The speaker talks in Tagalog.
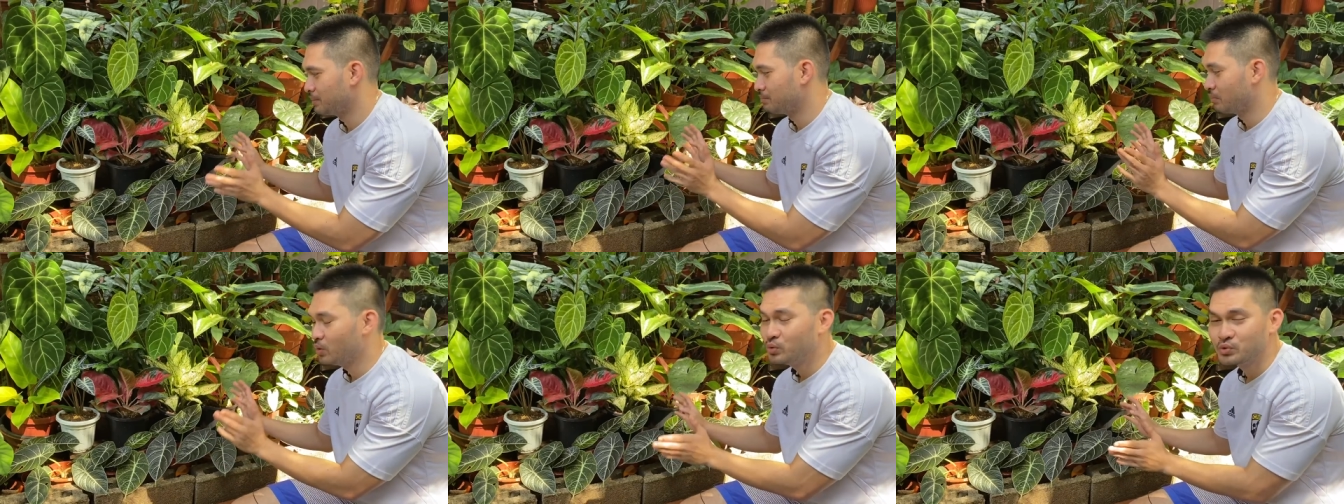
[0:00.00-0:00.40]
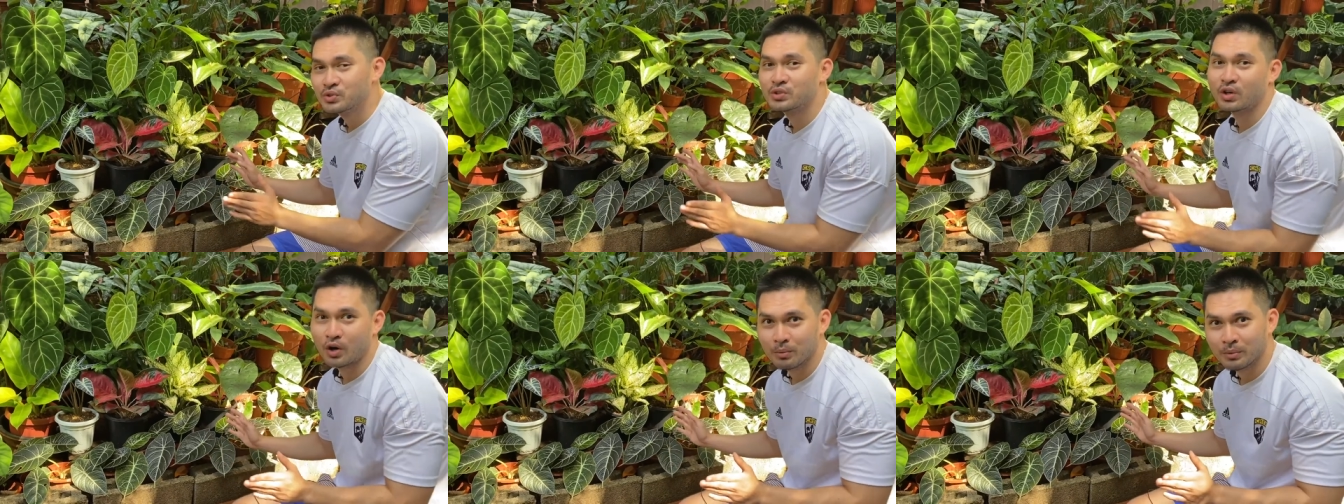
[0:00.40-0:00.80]

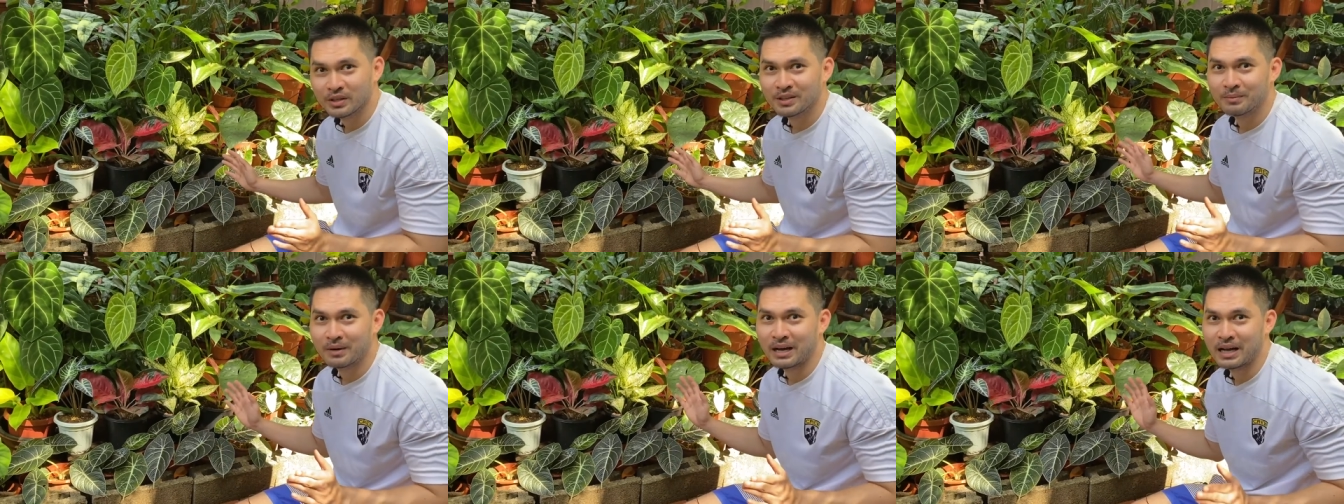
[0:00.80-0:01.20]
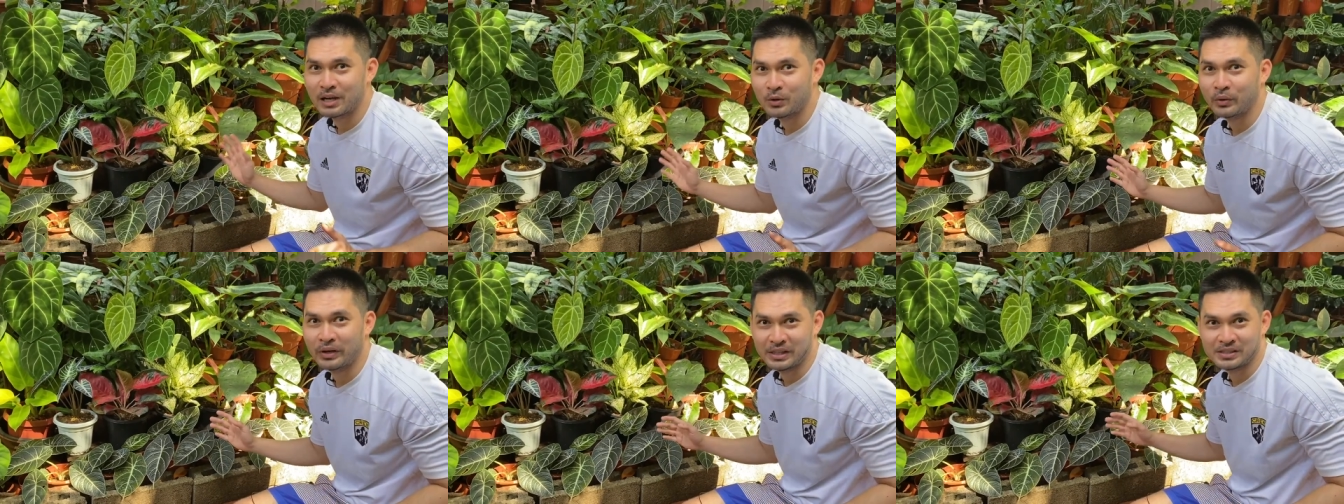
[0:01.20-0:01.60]
most common ng mga
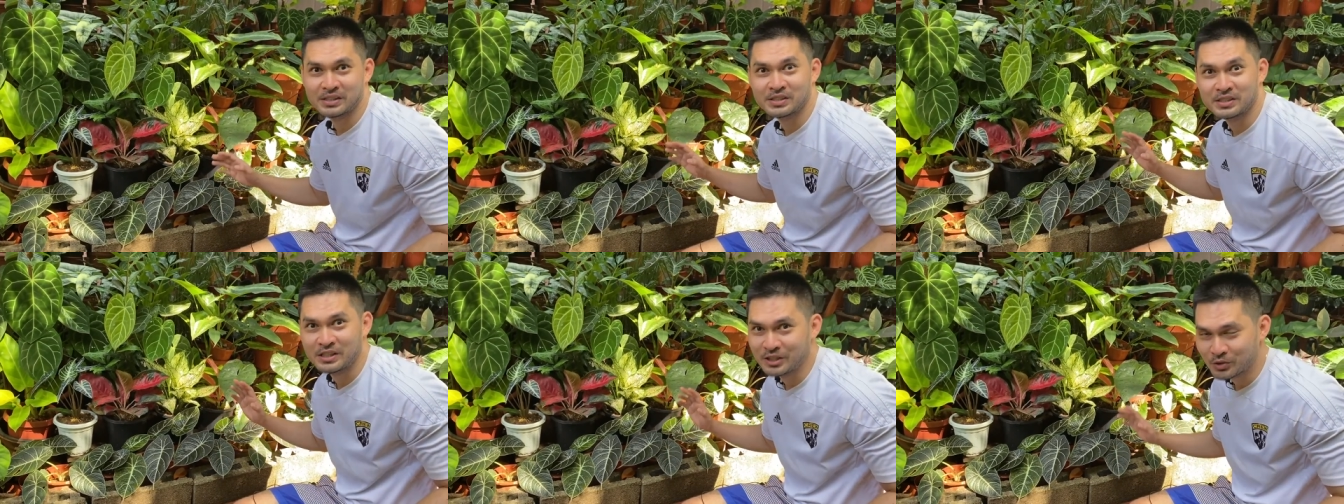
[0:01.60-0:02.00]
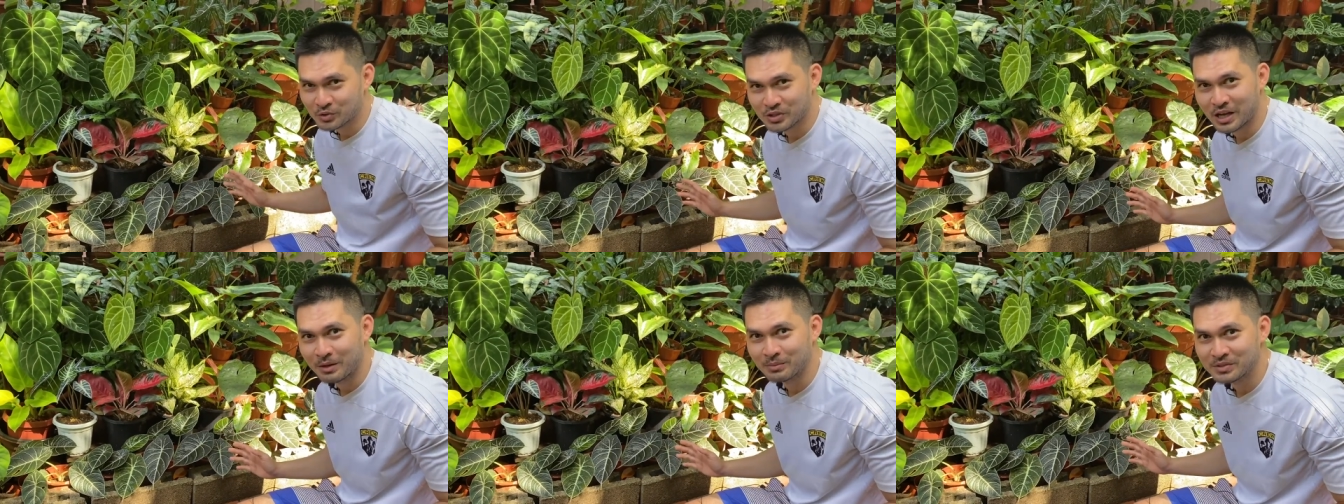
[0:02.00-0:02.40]
alocasias dito
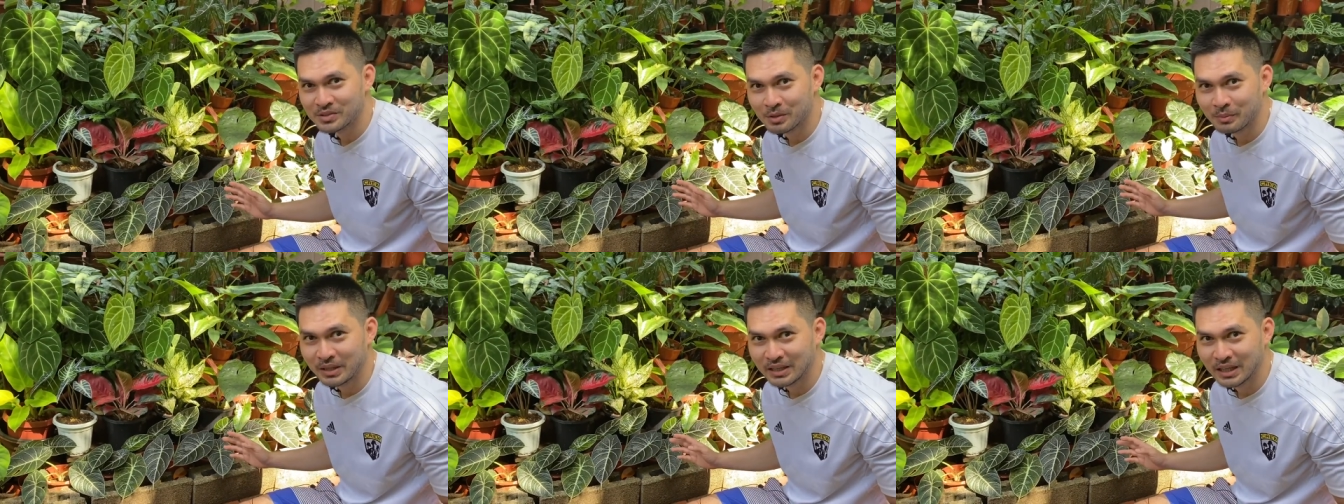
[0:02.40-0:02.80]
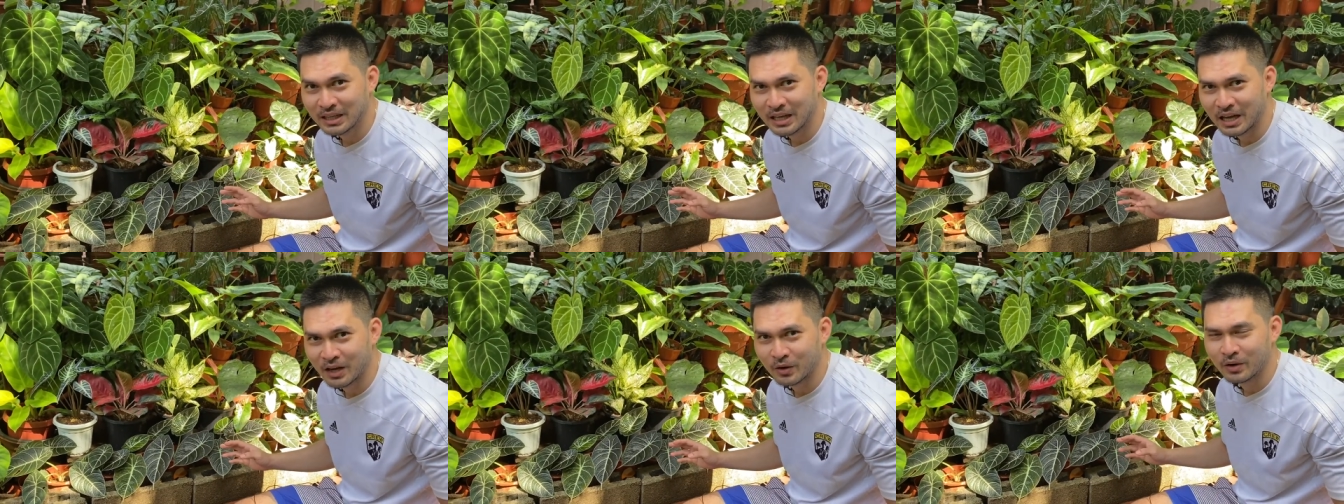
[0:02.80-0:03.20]
sa amin sa
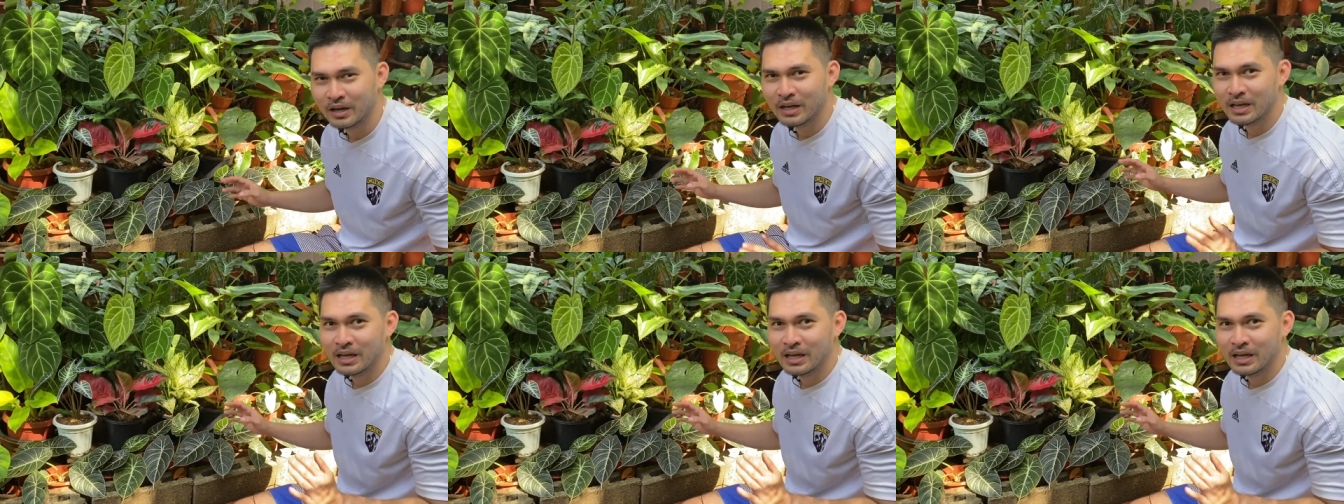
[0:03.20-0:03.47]
Mindanao